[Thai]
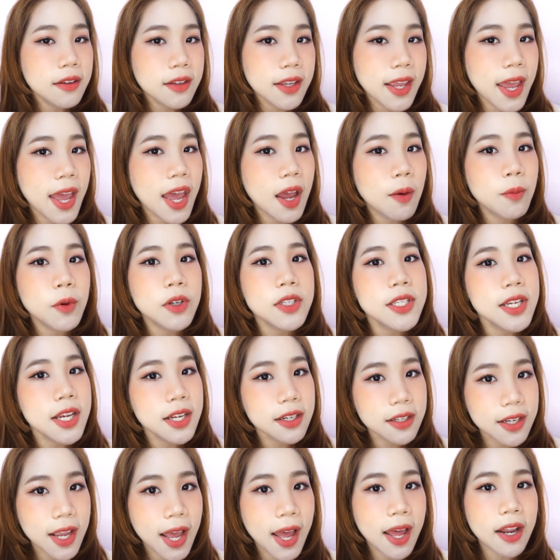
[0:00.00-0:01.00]
แก้มก็เช่
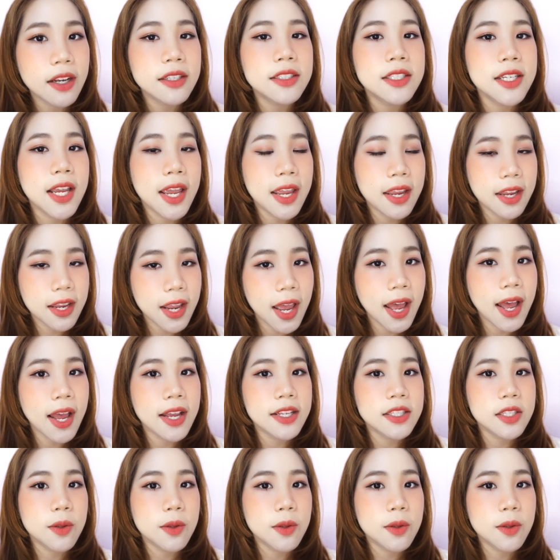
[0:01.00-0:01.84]
นกันใช้ง่าย